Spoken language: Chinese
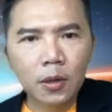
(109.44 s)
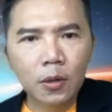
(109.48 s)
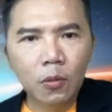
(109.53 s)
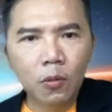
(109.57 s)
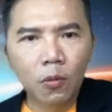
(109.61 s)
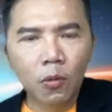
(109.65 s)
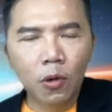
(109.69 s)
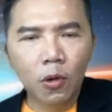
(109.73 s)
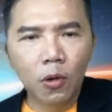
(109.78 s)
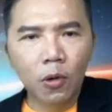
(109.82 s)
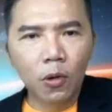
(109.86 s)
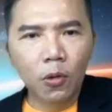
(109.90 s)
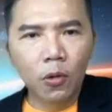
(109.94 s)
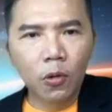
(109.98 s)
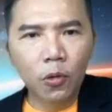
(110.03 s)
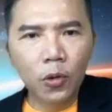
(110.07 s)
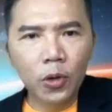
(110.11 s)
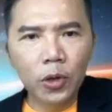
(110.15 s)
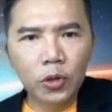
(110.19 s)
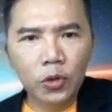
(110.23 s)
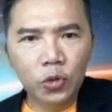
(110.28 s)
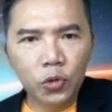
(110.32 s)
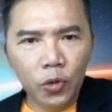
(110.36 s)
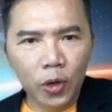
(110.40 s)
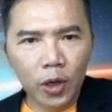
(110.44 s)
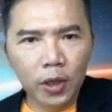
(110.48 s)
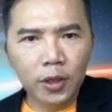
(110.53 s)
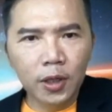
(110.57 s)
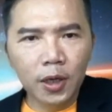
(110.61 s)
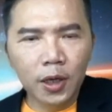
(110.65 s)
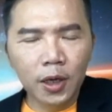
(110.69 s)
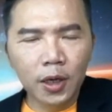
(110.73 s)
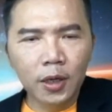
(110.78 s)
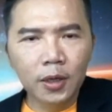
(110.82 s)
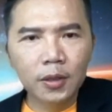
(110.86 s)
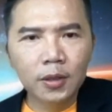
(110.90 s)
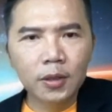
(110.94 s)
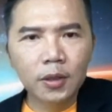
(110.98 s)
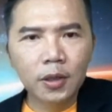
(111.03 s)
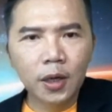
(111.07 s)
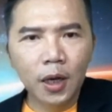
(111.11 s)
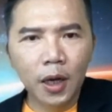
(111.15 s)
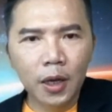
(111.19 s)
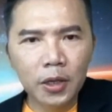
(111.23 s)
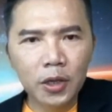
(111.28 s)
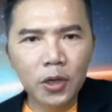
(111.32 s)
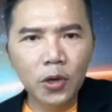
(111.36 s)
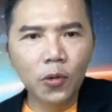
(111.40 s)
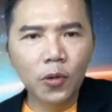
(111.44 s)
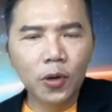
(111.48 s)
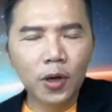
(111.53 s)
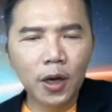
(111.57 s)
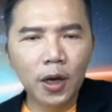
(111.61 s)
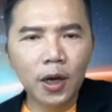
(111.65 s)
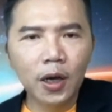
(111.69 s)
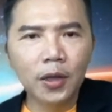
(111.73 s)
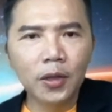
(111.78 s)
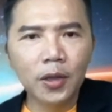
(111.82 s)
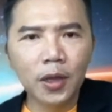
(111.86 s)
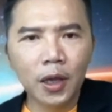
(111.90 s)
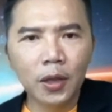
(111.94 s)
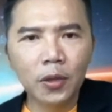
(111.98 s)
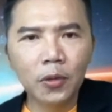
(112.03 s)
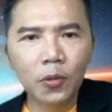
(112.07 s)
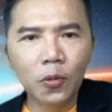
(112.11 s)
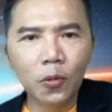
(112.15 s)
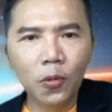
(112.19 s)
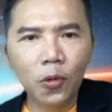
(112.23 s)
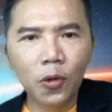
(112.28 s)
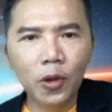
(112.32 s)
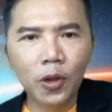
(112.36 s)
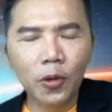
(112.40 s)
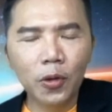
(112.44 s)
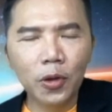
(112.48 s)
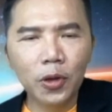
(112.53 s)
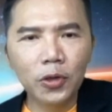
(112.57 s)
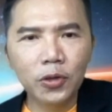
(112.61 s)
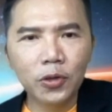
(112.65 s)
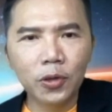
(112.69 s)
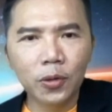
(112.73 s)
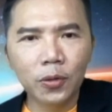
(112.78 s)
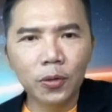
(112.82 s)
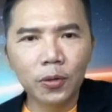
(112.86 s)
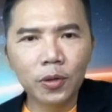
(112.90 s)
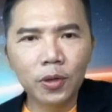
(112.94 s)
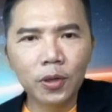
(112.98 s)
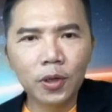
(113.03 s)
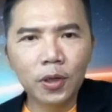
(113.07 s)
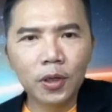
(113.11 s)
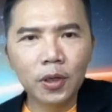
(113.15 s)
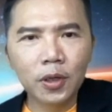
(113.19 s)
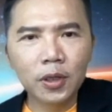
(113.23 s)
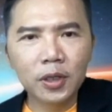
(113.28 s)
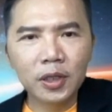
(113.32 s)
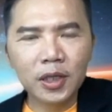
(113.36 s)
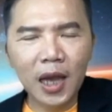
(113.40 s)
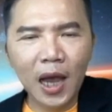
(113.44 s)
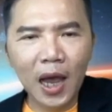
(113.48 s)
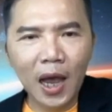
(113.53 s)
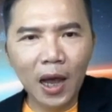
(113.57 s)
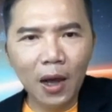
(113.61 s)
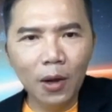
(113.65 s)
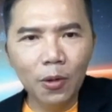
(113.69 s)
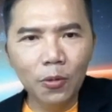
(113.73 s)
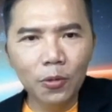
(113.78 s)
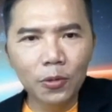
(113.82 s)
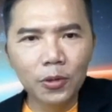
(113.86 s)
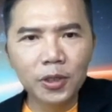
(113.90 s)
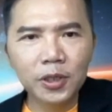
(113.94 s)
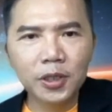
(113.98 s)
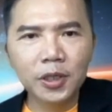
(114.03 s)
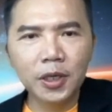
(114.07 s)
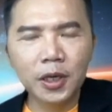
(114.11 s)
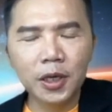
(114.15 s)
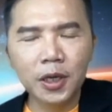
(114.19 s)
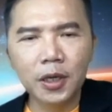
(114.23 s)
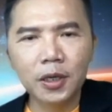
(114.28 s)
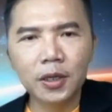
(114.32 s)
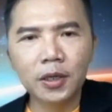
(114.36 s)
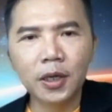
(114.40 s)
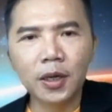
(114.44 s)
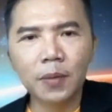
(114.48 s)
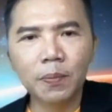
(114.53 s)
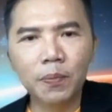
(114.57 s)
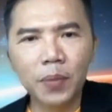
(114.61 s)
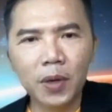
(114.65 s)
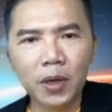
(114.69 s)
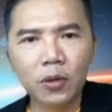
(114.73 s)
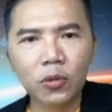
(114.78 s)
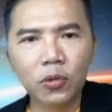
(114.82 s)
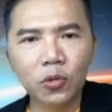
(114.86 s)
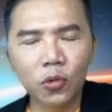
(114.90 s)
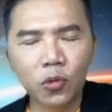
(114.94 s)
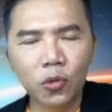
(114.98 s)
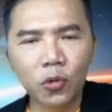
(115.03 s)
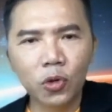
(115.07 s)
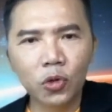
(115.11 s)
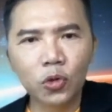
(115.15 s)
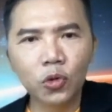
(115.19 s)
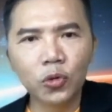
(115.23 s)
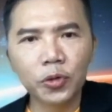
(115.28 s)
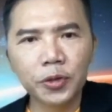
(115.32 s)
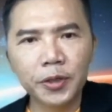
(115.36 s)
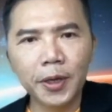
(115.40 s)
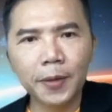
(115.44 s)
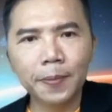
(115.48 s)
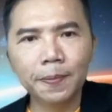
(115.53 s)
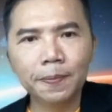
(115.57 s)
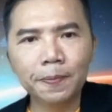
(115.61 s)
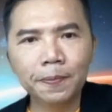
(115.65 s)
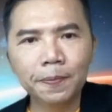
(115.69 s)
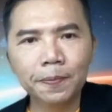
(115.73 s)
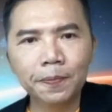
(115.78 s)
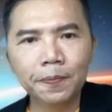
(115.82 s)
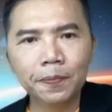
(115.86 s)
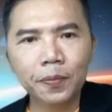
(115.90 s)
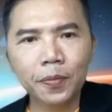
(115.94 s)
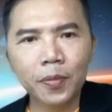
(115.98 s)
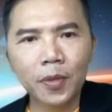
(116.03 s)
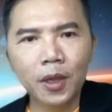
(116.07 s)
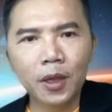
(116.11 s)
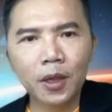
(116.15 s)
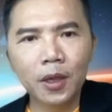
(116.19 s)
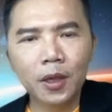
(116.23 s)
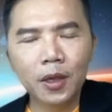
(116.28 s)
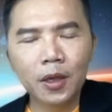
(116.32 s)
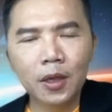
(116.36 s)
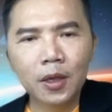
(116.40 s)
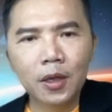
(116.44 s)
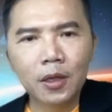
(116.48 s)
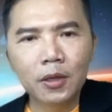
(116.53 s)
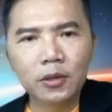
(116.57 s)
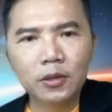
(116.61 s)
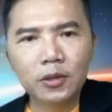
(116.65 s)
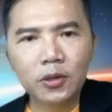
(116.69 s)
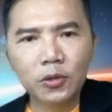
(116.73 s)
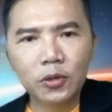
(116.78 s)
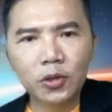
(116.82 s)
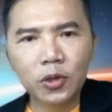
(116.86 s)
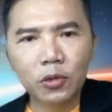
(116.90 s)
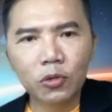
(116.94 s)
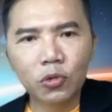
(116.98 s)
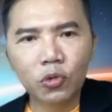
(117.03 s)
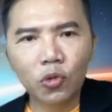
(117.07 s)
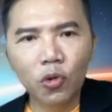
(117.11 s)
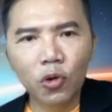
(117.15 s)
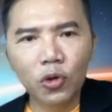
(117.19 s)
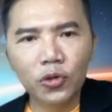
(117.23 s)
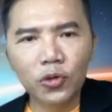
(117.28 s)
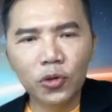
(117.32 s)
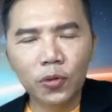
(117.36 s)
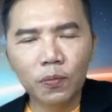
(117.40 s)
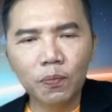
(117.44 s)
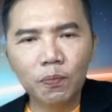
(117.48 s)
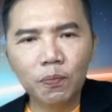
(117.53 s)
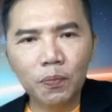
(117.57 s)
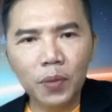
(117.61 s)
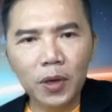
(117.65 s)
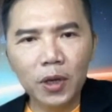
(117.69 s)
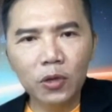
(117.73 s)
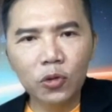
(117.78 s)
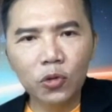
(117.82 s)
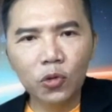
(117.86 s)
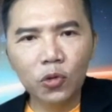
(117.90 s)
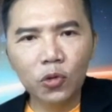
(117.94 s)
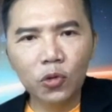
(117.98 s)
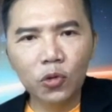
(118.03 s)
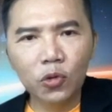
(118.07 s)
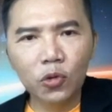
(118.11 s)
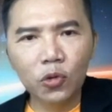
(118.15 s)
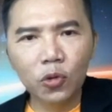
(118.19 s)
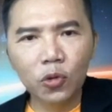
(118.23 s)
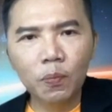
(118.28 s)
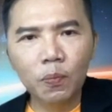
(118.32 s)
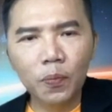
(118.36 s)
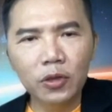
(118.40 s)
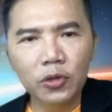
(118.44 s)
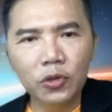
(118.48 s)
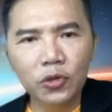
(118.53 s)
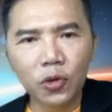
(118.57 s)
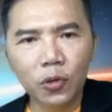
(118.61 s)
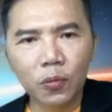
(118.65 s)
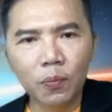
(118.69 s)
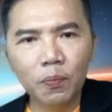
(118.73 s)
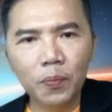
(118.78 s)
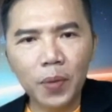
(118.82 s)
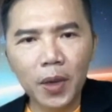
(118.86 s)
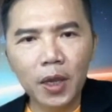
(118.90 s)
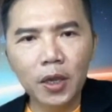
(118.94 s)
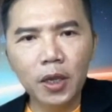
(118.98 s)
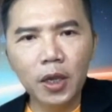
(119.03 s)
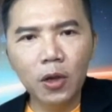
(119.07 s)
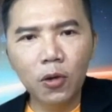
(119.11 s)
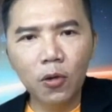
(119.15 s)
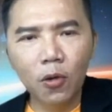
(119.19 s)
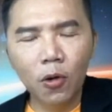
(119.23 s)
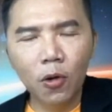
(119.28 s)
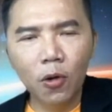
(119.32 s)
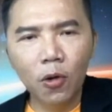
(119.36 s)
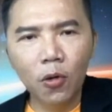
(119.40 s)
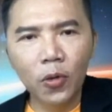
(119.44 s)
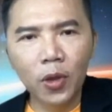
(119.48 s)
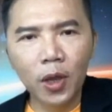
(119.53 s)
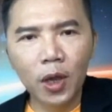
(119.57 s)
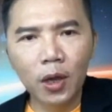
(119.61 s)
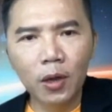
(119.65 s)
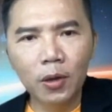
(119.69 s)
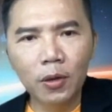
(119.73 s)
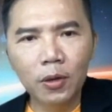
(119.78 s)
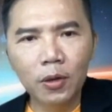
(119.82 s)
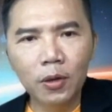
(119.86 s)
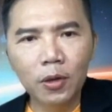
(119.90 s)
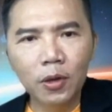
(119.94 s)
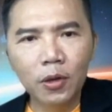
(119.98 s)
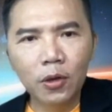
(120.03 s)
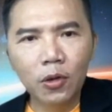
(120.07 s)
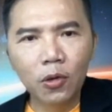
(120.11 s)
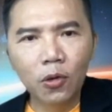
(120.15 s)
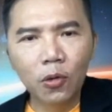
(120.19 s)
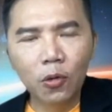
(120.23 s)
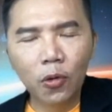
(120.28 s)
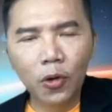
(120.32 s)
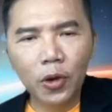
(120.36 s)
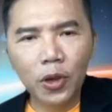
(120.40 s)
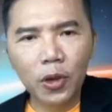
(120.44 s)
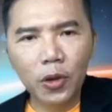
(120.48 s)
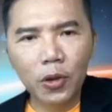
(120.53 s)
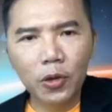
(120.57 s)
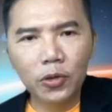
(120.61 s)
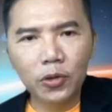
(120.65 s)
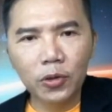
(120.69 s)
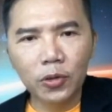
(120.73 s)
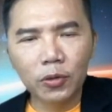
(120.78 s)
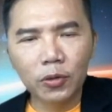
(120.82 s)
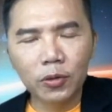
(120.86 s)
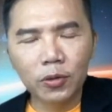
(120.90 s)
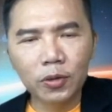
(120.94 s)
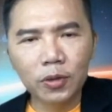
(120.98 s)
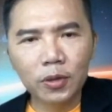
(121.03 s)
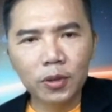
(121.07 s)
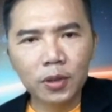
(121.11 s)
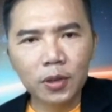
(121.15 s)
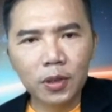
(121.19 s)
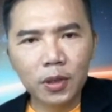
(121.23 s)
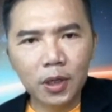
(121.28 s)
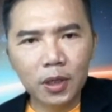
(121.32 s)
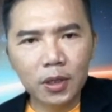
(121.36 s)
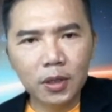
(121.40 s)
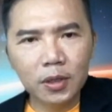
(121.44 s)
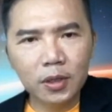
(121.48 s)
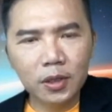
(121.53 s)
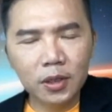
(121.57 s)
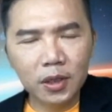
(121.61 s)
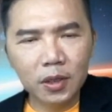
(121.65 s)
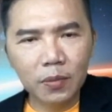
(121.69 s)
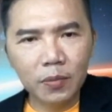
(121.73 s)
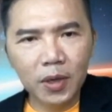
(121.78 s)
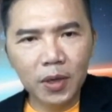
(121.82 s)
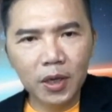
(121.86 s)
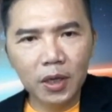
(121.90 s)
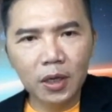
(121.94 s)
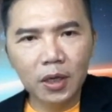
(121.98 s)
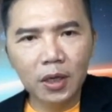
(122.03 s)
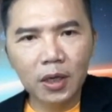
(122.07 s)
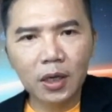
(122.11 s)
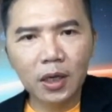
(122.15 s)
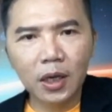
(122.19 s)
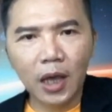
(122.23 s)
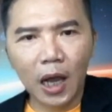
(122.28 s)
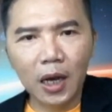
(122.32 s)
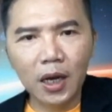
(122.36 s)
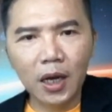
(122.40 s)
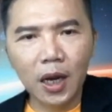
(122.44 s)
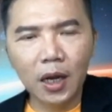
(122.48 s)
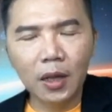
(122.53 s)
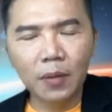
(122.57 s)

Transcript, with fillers: 我会觉得很有可能会有一种超级的病毒会出现，就是多种病毒变种变异过后呢，会有一种更致命、感